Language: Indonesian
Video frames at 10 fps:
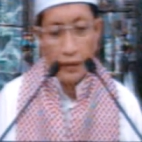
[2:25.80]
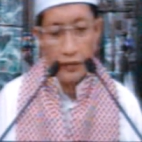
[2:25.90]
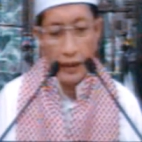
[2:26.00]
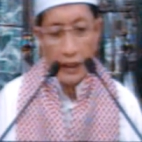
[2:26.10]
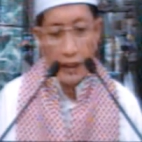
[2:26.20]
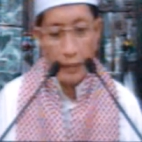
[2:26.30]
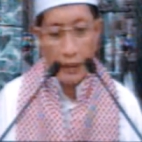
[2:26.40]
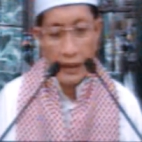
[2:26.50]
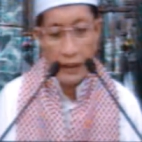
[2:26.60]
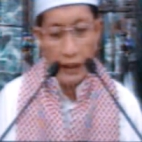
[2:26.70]
Saya akan
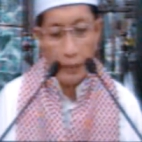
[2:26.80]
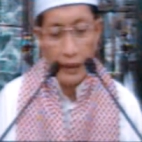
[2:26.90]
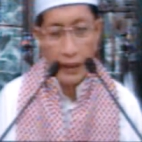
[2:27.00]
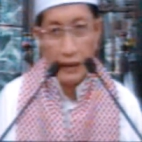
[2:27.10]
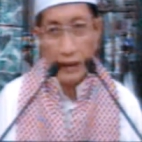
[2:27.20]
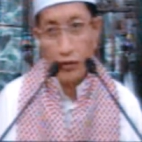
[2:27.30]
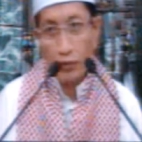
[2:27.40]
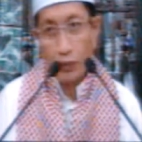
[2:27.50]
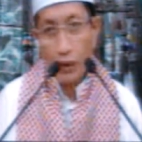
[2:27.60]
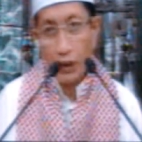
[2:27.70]
mengajak kepada kita
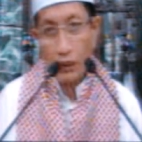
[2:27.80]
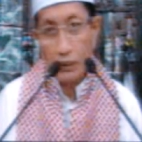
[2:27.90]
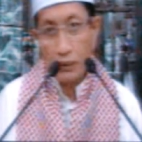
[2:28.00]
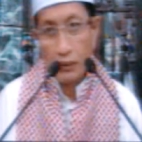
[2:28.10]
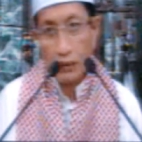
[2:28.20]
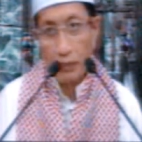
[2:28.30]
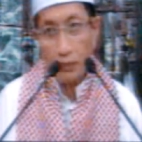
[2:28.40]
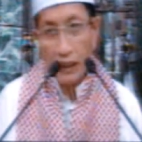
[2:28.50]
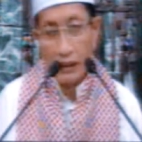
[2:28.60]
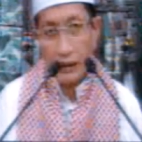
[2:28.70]
semua untuk
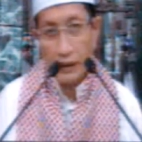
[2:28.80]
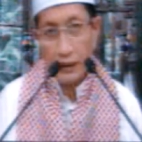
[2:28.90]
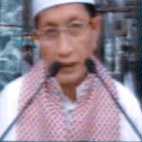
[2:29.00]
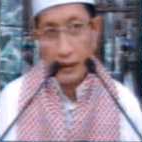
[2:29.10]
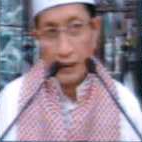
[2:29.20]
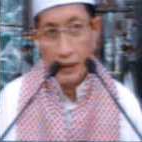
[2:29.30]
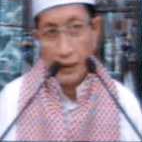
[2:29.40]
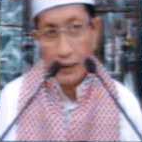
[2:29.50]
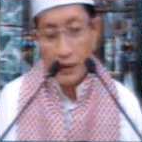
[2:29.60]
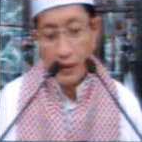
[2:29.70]
kembali
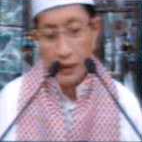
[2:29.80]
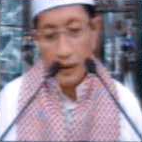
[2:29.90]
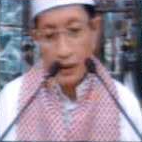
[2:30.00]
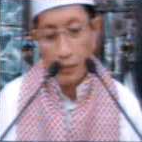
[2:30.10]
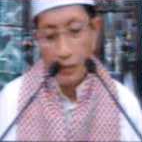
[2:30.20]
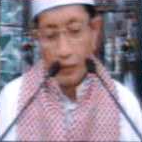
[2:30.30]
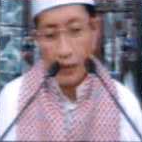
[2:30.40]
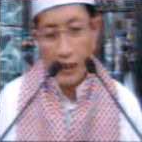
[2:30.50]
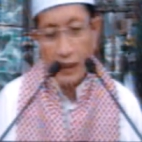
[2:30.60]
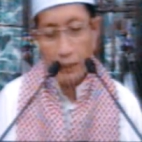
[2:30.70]

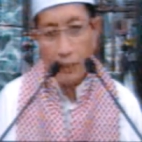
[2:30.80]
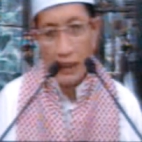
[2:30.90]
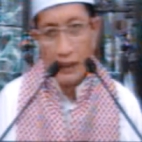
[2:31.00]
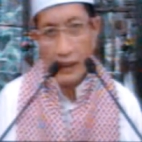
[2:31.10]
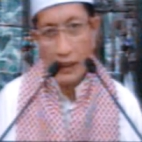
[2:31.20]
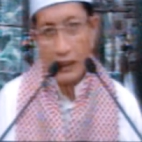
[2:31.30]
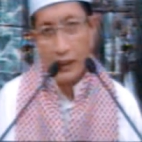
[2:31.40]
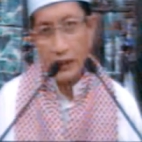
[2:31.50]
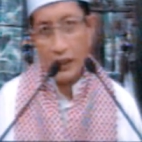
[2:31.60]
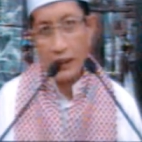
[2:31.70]
memulai pelajaran
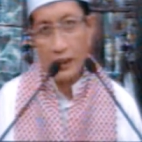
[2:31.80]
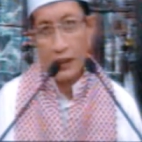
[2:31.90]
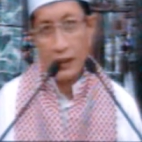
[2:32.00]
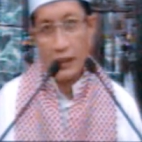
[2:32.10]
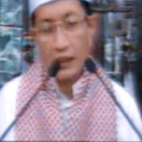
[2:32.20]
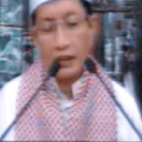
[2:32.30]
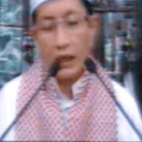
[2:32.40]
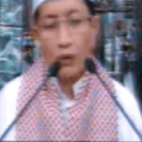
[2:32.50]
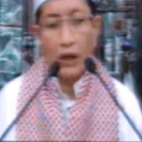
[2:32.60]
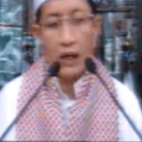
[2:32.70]
kita dari tingkat
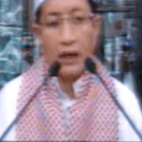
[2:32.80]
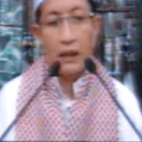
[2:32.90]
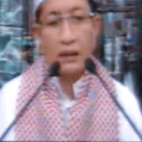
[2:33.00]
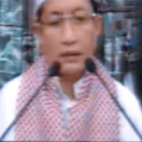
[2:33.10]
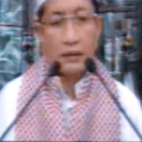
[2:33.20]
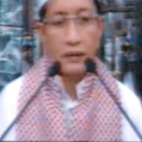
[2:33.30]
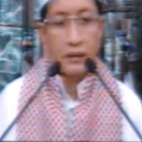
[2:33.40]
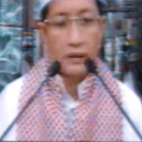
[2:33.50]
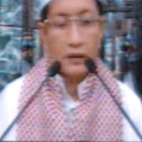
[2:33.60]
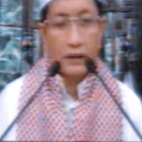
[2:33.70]
awal
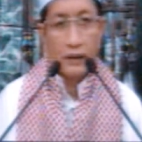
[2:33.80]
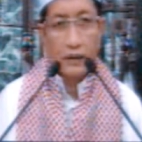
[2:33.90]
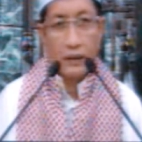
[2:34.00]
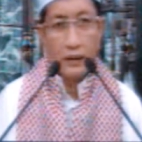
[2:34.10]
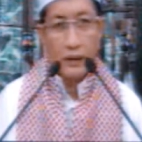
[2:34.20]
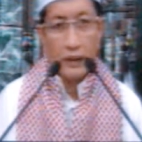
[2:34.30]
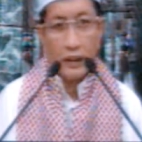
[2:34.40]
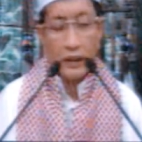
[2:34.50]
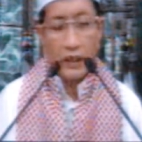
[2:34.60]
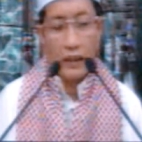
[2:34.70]

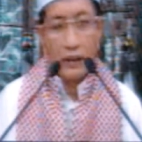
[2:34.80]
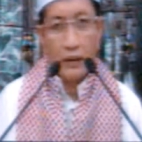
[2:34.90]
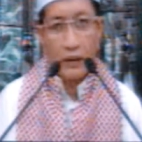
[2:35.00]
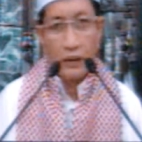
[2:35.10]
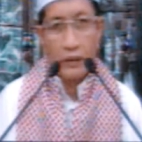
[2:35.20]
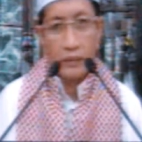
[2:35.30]
tentang